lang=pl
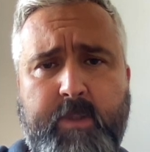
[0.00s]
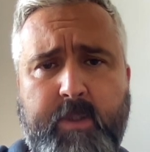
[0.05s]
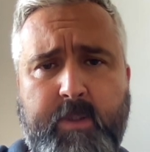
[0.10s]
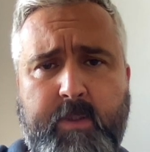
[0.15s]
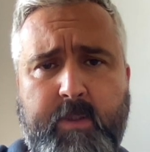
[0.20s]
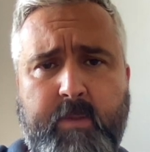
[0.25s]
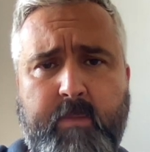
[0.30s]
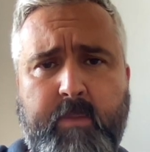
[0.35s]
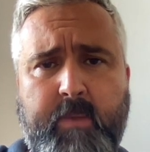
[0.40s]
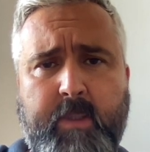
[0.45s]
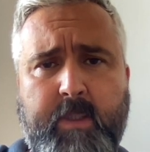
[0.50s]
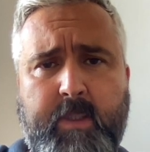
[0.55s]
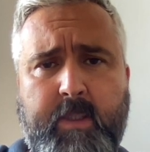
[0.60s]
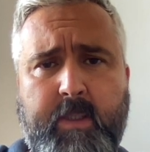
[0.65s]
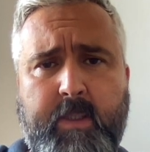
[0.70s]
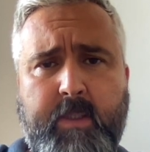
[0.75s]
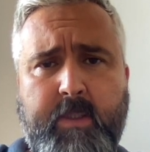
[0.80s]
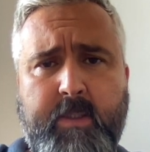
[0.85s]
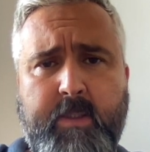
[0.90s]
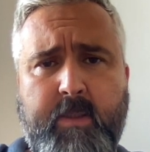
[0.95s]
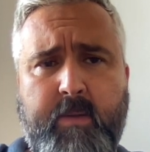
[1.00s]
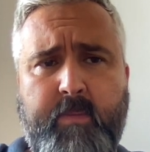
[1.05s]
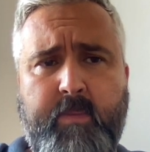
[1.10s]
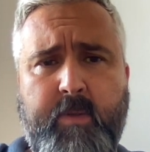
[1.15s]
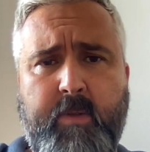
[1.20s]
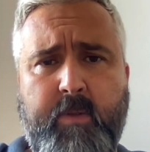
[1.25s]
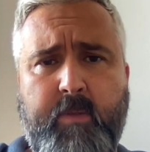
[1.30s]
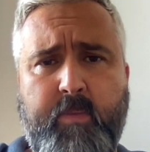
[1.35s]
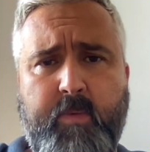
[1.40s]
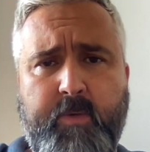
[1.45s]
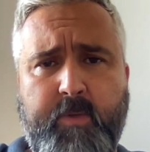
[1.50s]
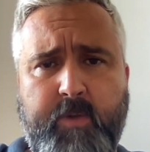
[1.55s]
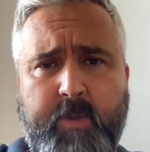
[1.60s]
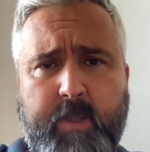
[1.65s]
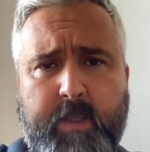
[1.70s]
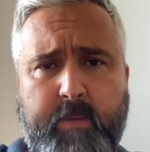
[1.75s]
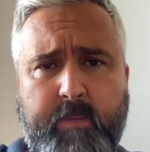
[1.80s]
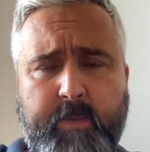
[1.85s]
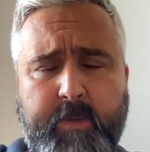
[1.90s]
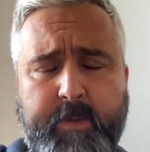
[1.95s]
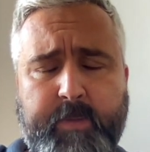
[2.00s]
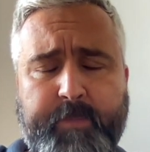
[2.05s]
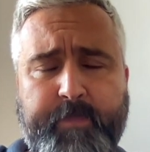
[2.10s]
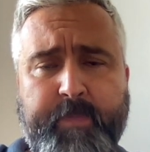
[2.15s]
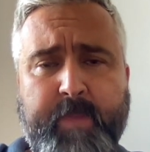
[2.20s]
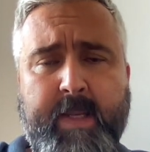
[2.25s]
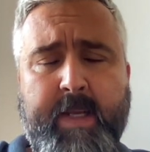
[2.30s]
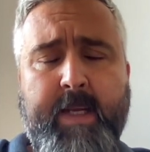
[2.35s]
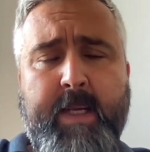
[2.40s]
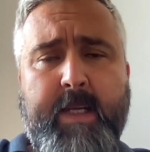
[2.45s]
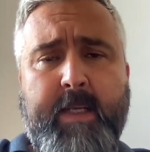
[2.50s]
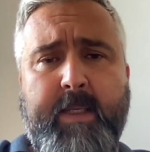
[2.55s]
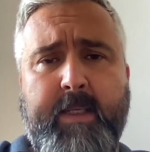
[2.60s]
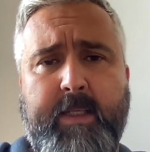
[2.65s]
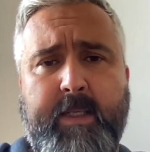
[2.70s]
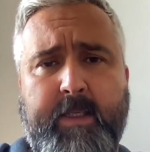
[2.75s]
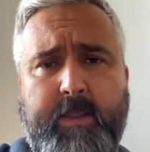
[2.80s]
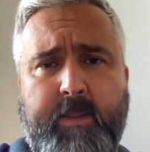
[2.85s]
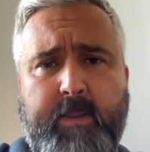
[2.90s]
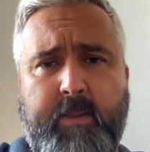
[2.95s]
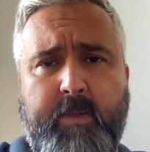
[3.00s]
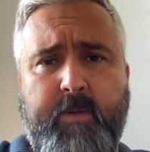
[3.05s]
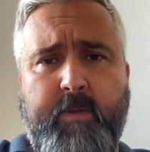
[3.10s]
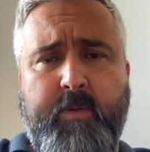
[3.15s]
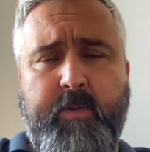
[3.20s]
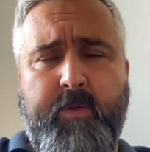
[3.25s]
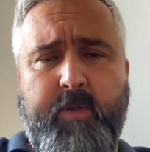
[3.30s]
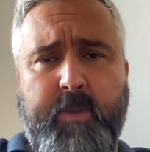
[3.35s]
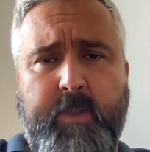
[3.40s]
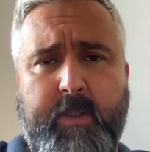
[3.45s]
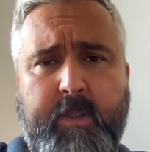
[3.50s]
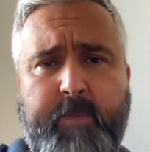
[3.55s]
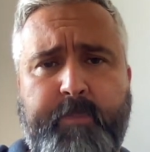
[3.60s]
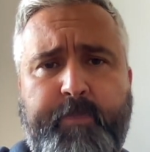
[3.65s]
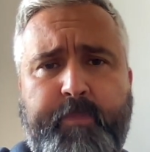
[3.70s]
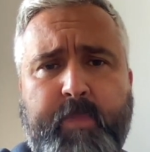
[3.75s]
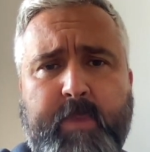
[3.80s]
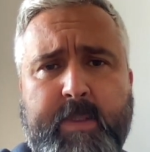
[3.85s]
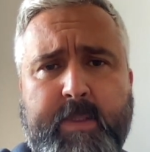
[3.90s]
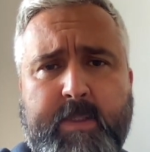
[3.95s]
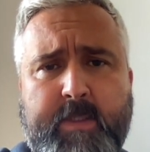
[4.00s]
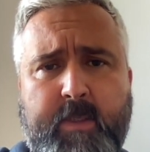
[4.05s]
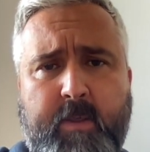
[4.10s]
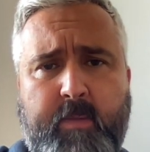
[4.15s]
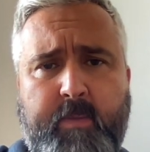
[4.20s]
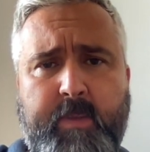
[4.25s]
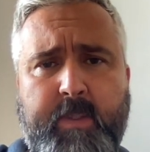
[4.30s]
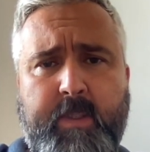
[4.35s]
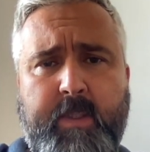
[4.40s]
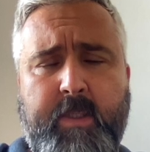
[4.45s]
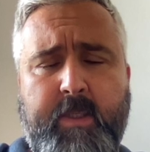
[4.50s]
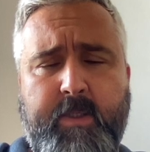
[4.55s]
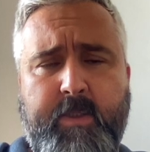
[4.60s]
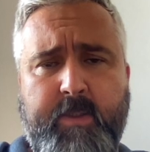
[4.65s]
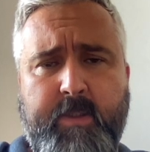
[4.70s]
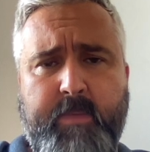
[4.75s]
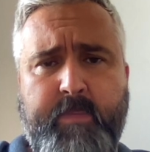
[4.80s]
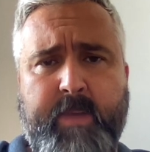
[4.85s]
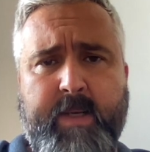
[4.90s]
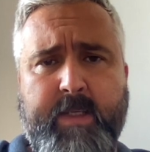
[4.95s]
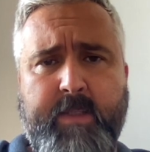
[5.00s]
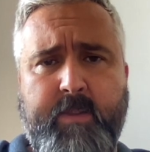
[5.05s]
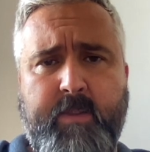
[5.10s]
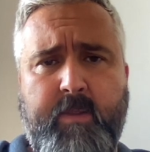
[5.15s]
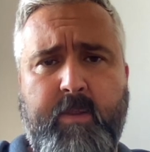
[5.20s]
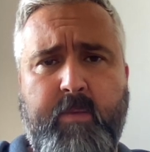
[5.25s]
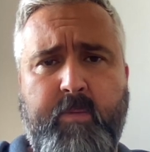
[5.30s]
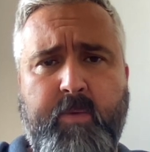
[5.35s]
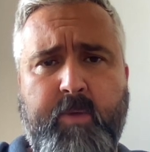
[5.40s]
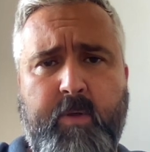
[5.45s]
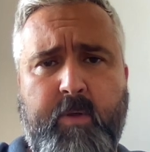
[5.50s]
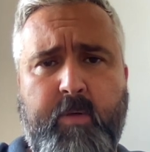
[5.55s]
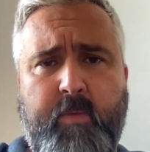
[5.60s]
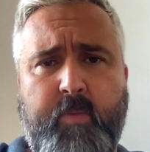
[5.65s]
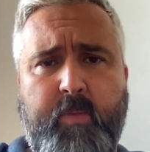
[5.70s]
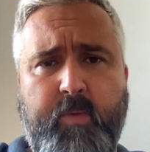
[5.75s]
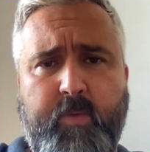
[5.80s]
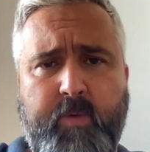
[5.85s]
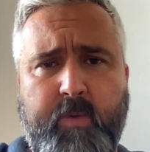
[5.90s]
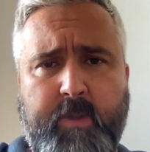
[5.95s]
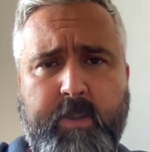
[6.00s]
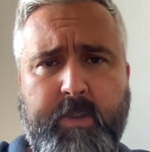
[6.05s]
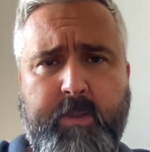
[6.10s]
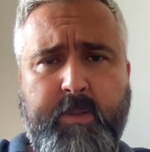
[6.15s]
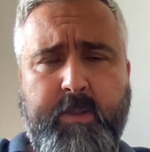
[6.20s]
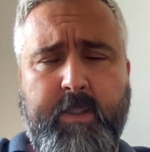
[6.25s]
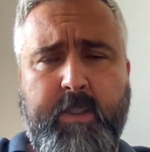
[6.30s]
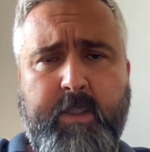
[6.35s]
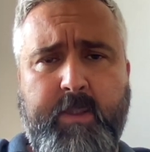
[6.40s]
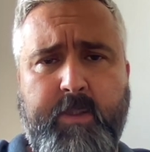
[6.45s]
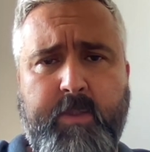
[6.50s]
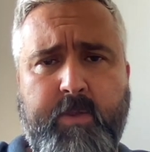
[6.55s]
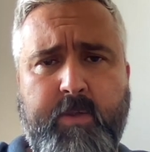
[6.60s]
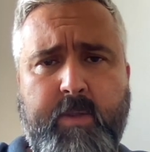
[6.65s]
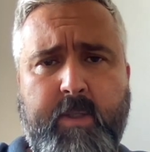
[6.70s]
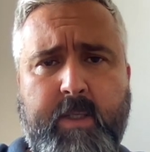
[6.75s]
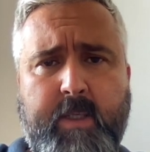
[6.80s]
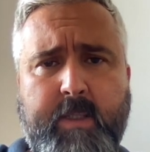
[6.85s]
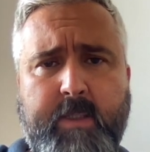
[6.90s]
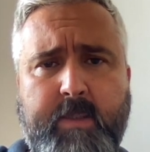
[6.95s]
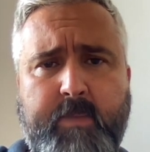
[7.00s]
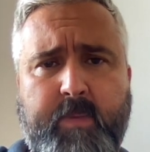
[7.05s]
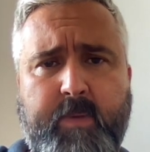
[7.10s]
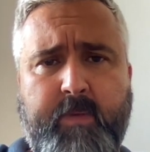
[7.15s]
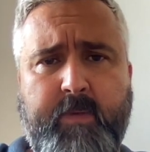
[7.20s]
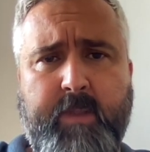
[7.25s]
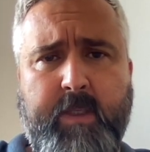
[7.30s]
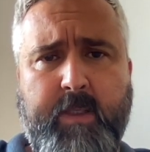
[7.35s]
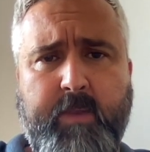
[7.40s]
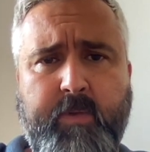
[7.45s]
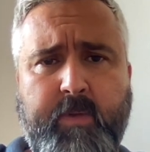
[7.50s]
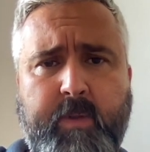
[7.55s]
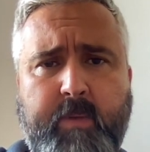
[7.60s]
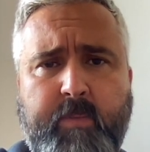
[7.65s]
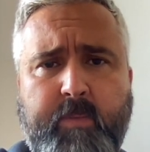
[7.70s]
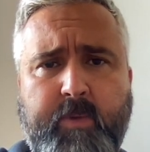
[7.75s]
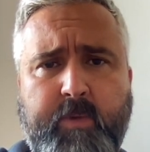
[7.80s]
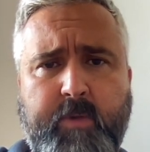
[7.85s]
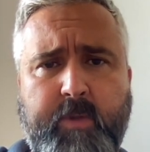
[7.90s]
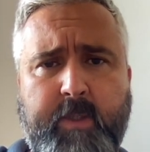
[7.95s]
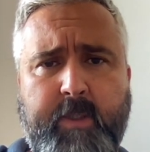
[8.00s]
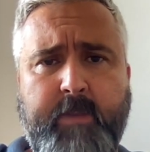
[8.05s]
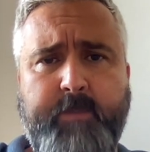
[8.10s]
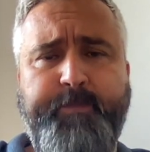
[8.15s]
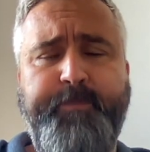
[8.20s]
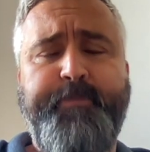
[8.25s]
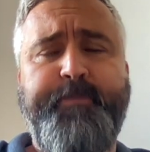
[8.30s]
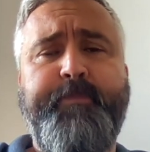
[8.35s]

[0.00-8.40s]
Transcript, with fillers: dzieciom, tak jak i sobie odpuszczamy, dlatego że sobie też jest bardzo dobrze odpuszczać, tak? Jeszcze raz powtarzam, że